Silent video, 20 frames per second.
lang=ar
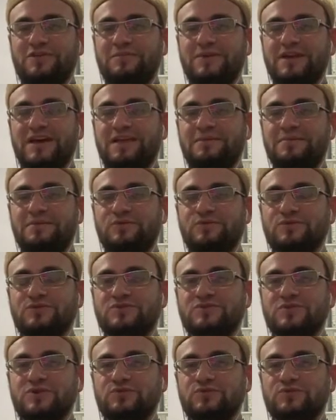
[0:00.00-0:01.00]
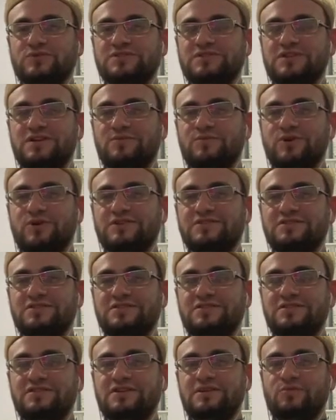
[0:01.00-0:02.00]
رب العالمين والصلاة والسلام على
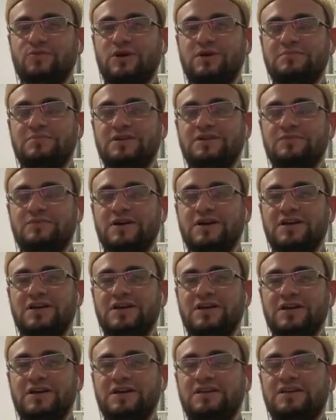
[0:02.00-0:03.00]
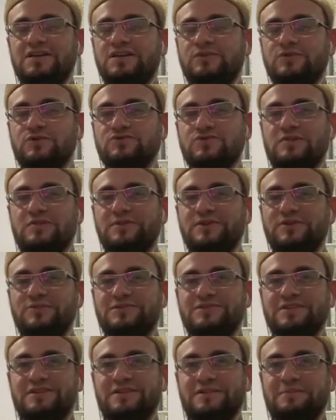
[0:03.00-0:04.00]
سيدنا محمد وعلى آله وصحبه
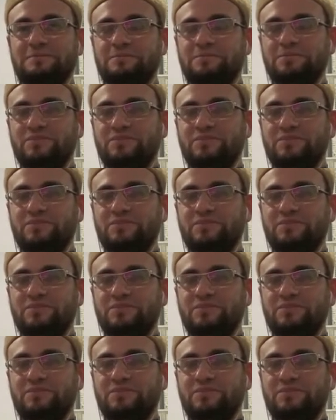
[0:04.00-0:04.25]
وسلم